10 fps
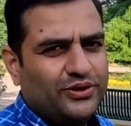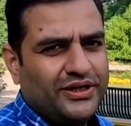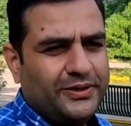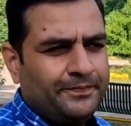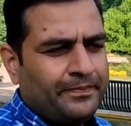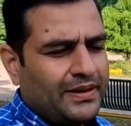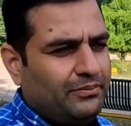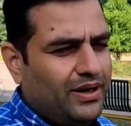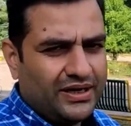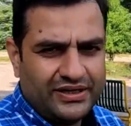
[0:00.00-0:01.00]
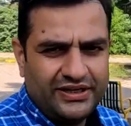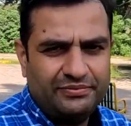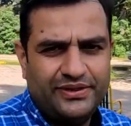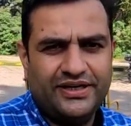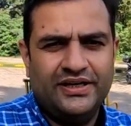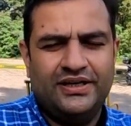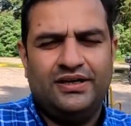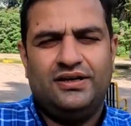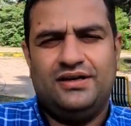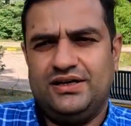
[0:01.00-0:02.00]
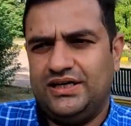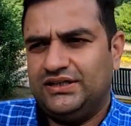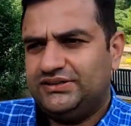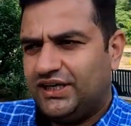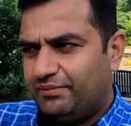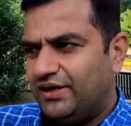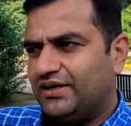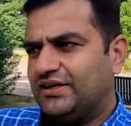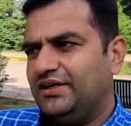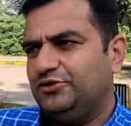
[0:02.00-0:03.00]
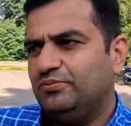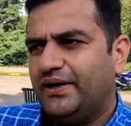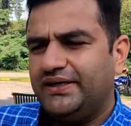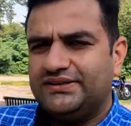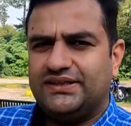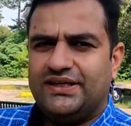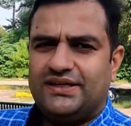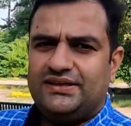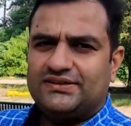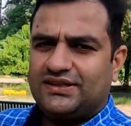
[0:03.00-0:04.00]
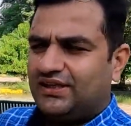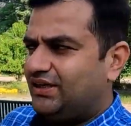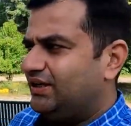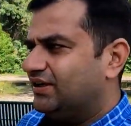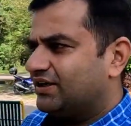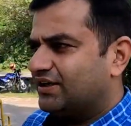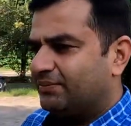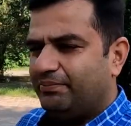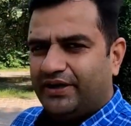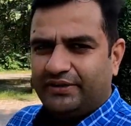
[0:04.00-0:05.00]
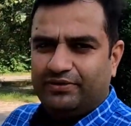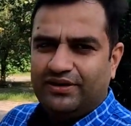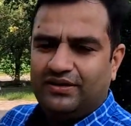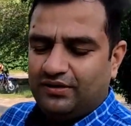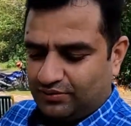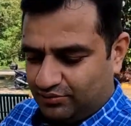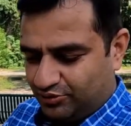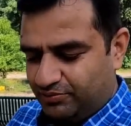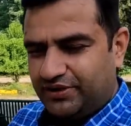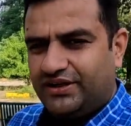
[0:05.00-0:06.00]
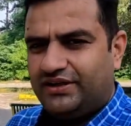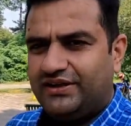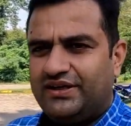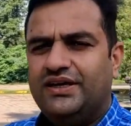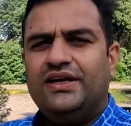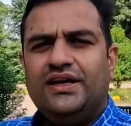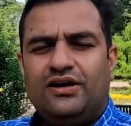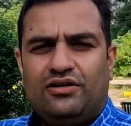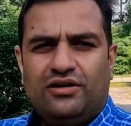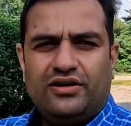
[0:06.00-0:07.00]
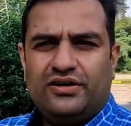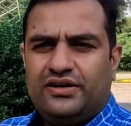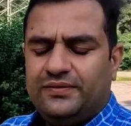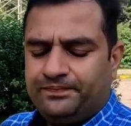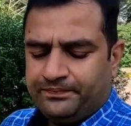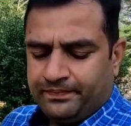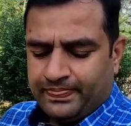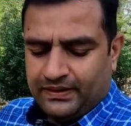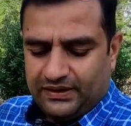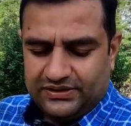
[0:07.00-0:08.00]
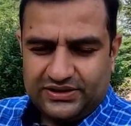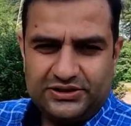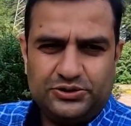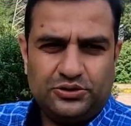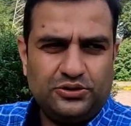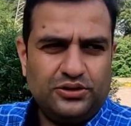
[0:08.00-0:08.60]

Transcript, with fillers: हूँ कि मार्केट में यामा के जो बाइक्स है इसका कंपेटिबल कोई भी नहीं है और इसकी जो